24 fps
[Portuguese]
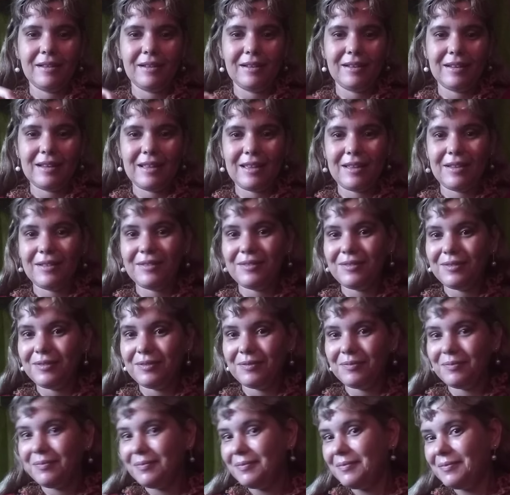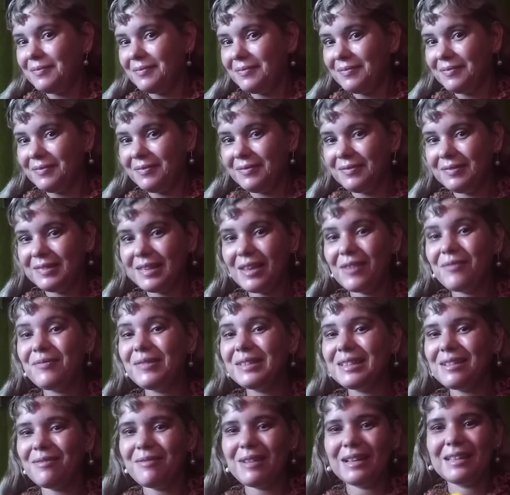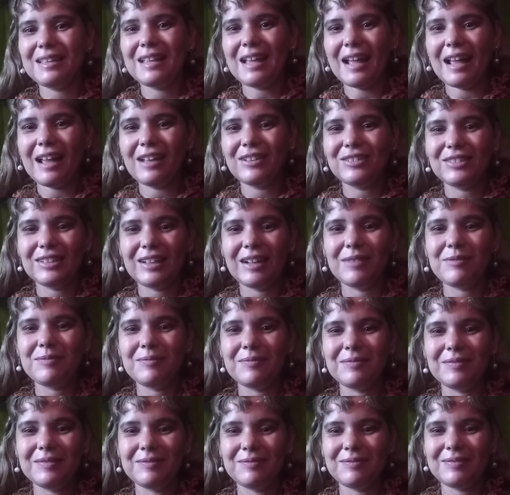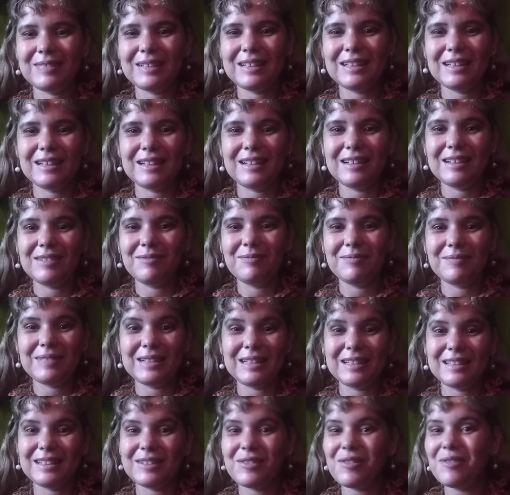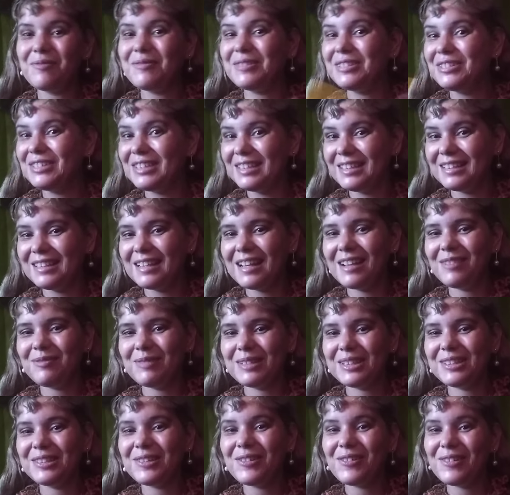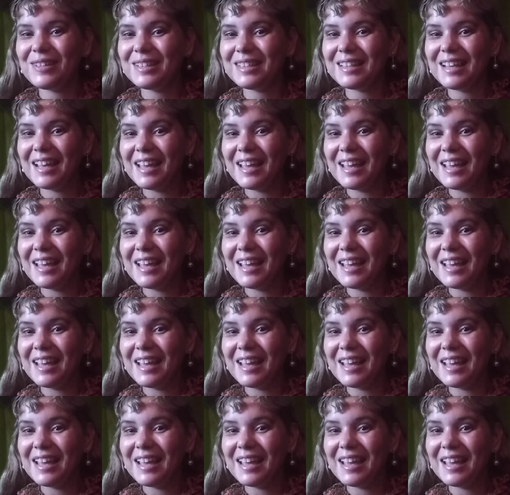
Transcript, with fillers: né? Não tem muita maquiagem, né? Mas como dizem né, as pessoas,